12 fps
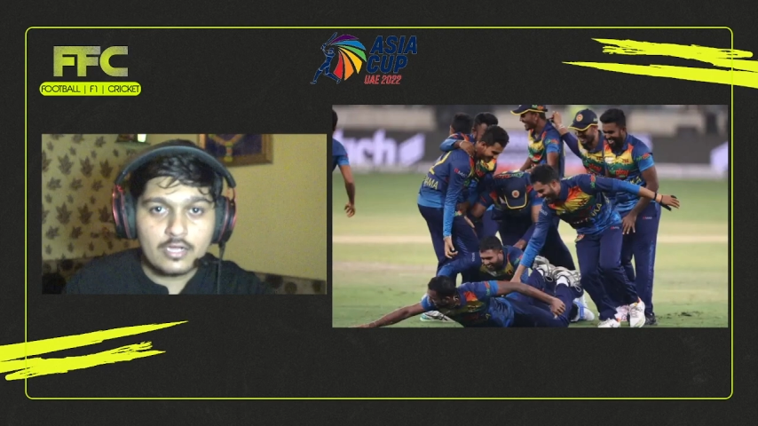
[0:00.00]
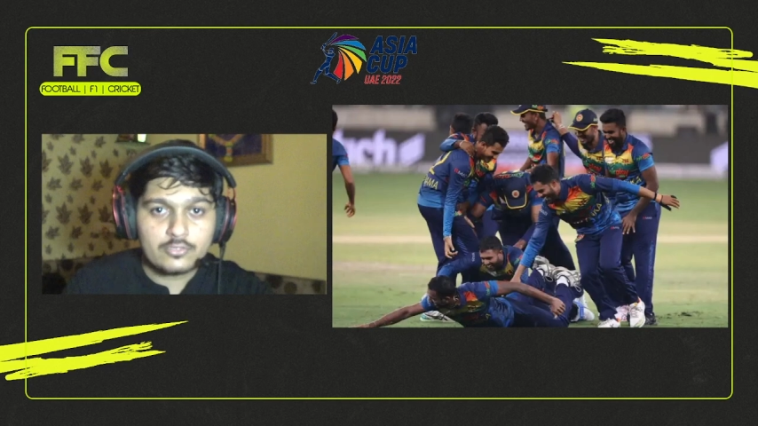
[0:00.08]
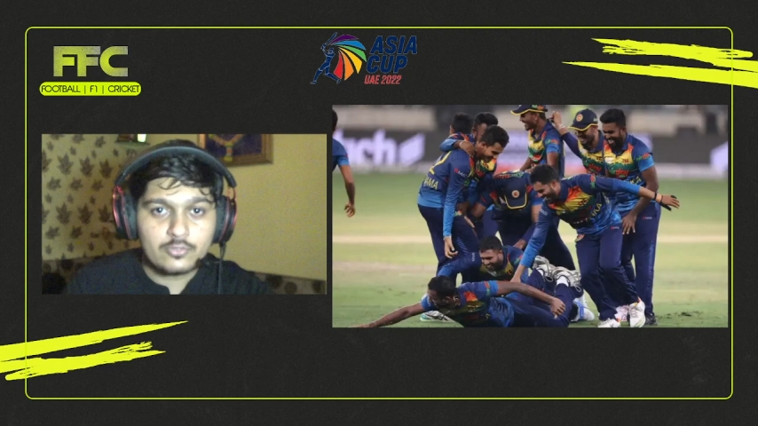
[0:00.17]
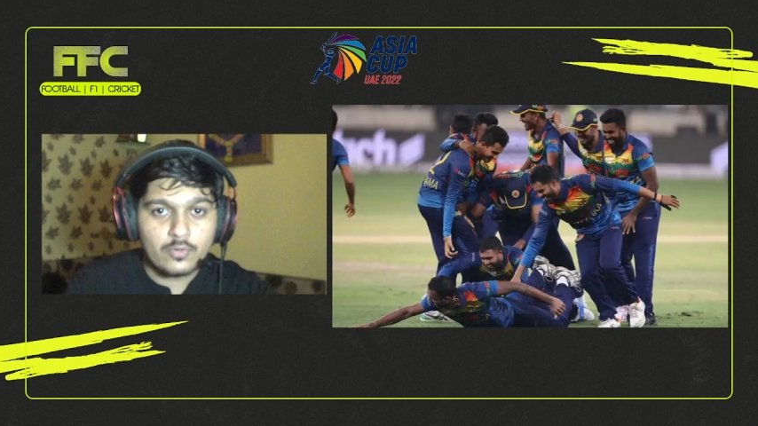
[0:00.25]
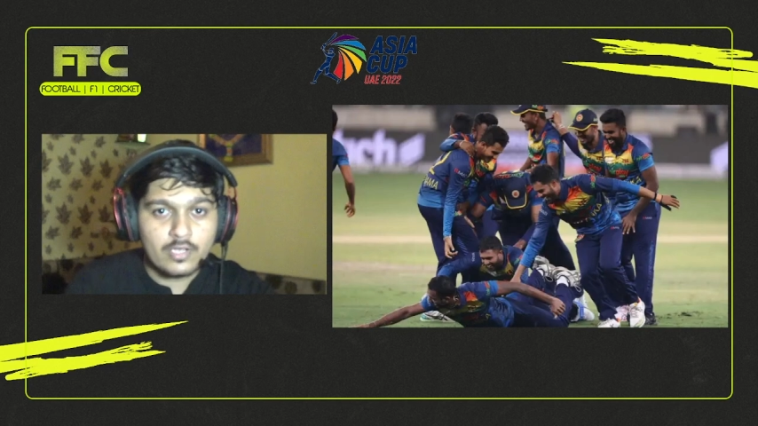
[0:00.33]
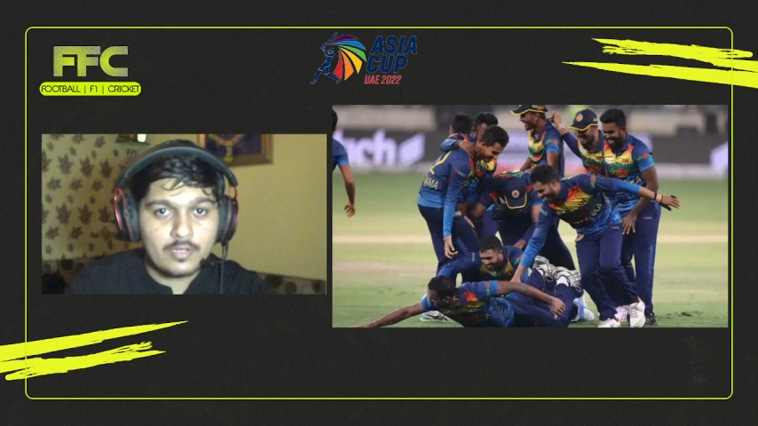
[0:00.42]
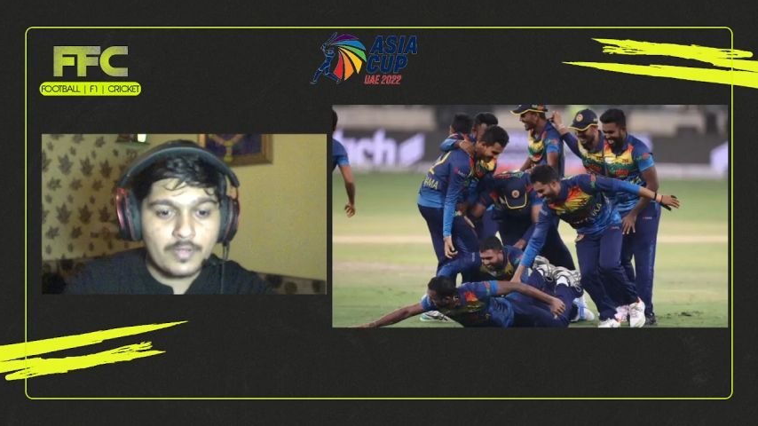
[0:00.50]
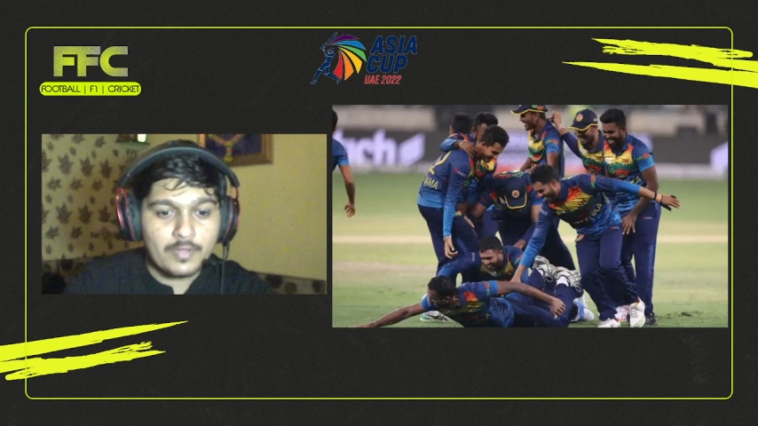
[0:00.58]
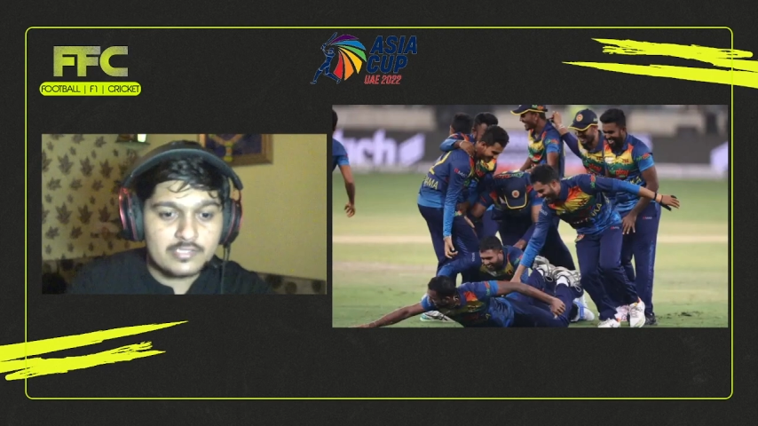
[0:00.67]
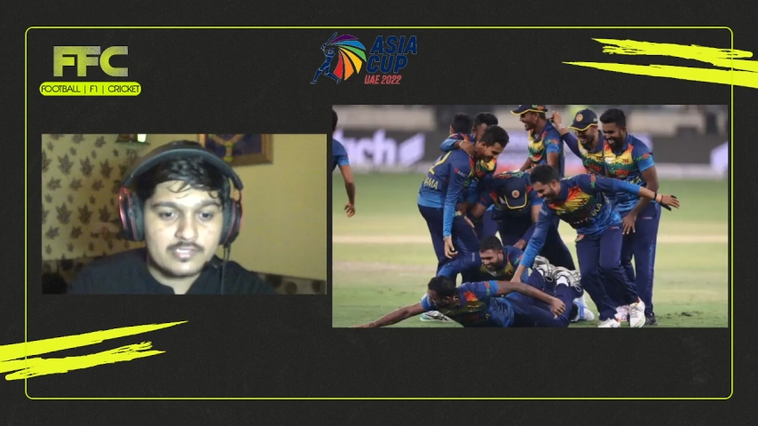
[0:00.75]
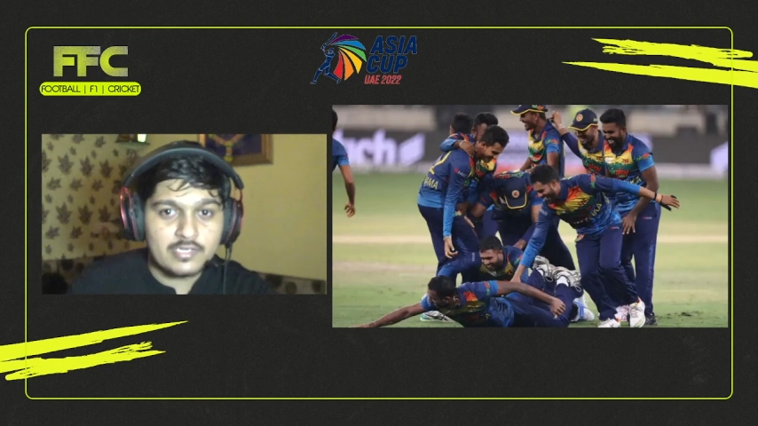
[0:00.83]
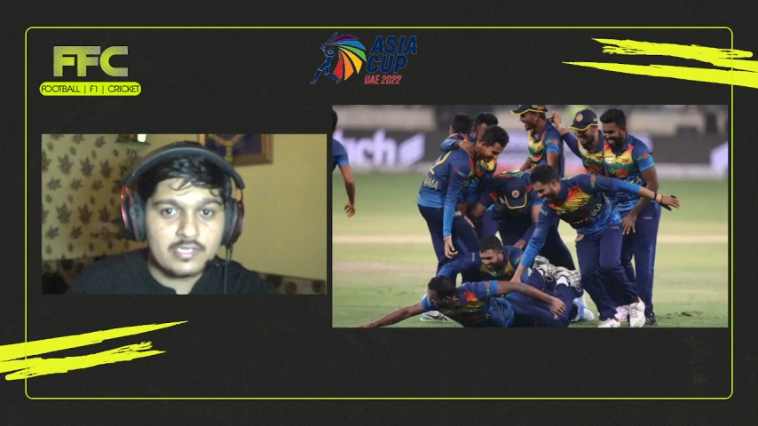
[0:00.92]
थोड़ा
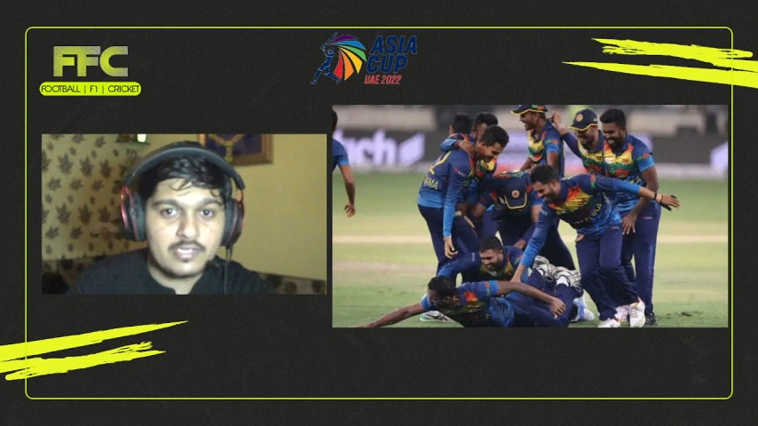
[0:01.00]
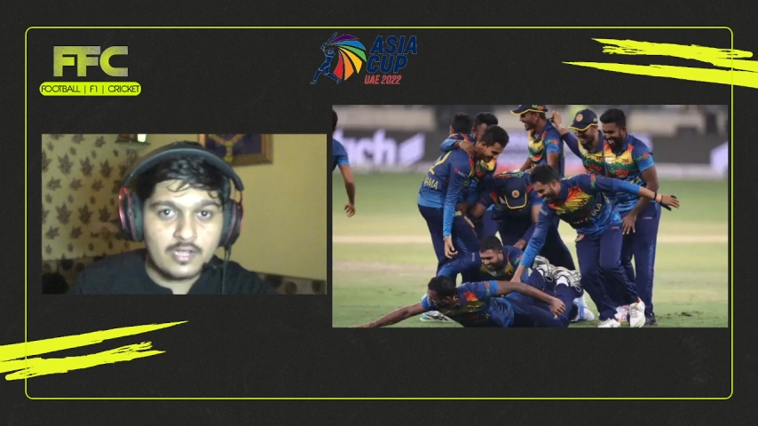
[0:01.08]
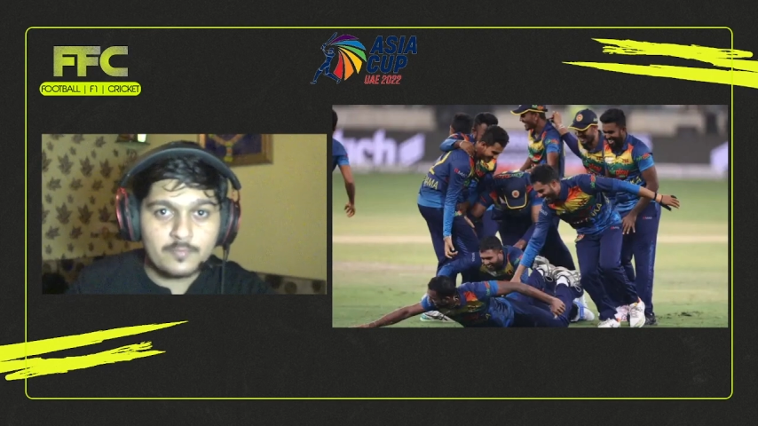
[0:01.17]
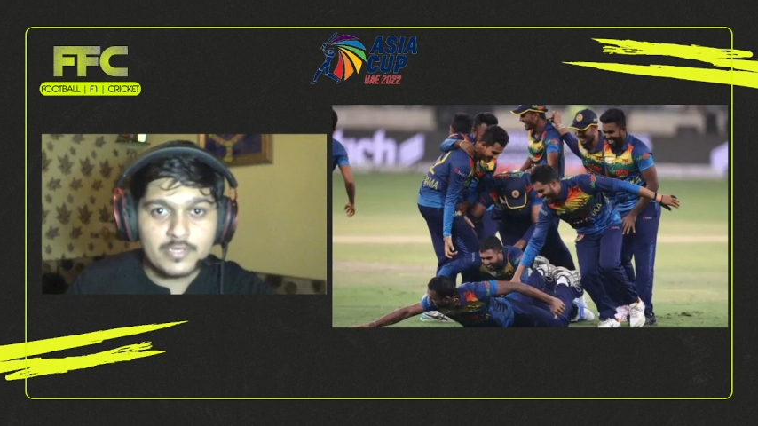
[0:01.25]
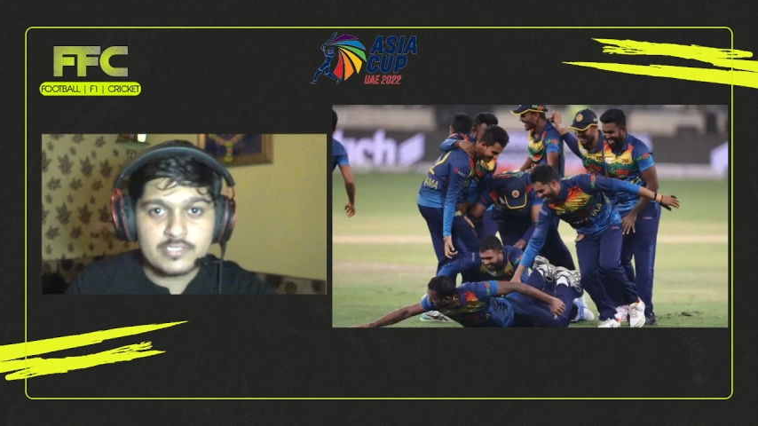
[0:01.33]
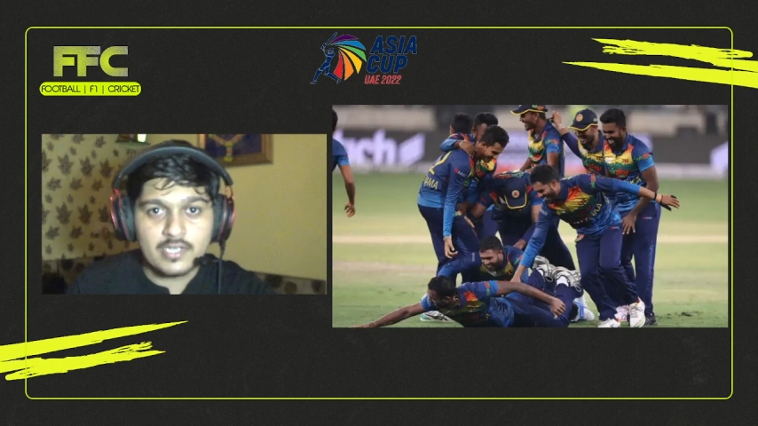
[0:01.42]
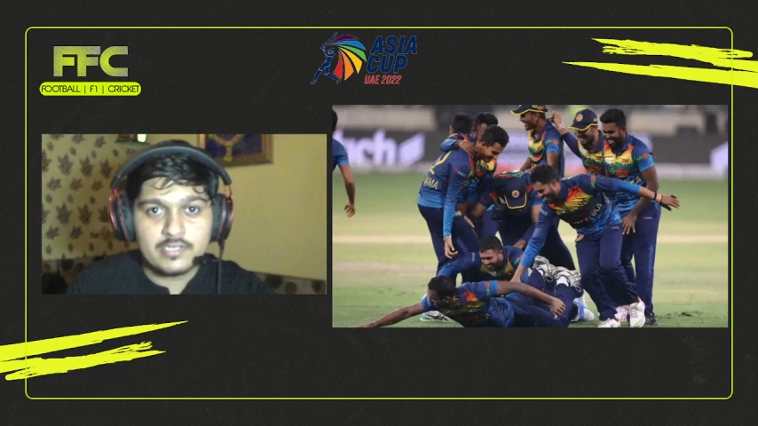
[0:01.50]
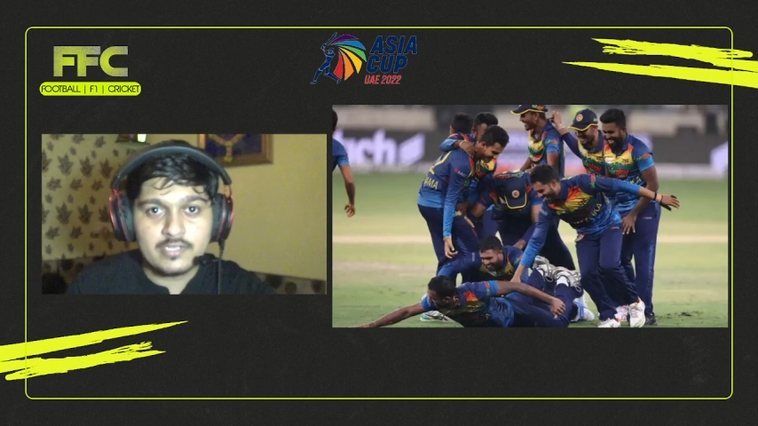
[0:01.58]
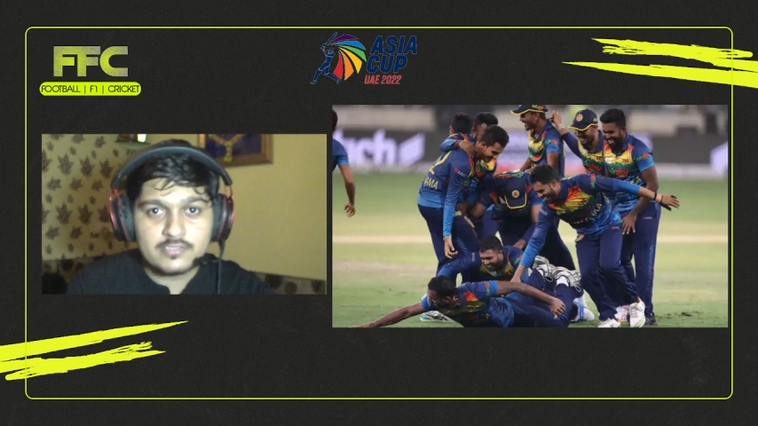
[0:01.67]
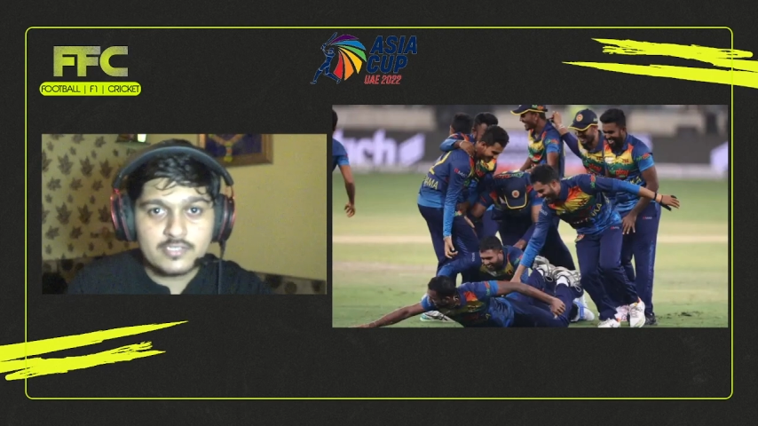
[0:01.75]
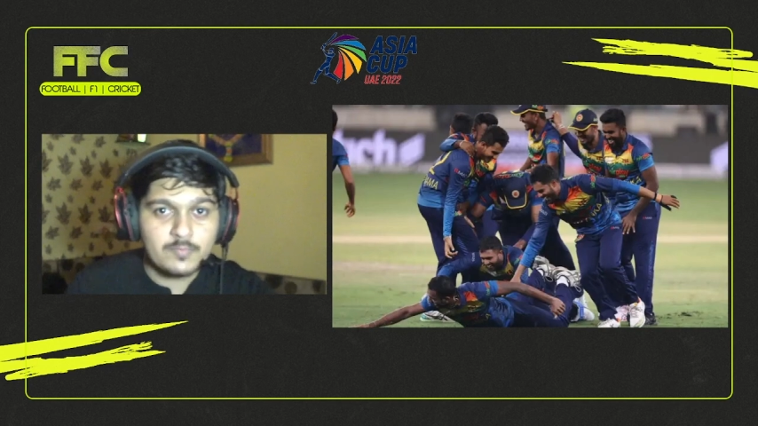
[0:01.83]
पाकिस्तान की नाक बचा ली इज्जत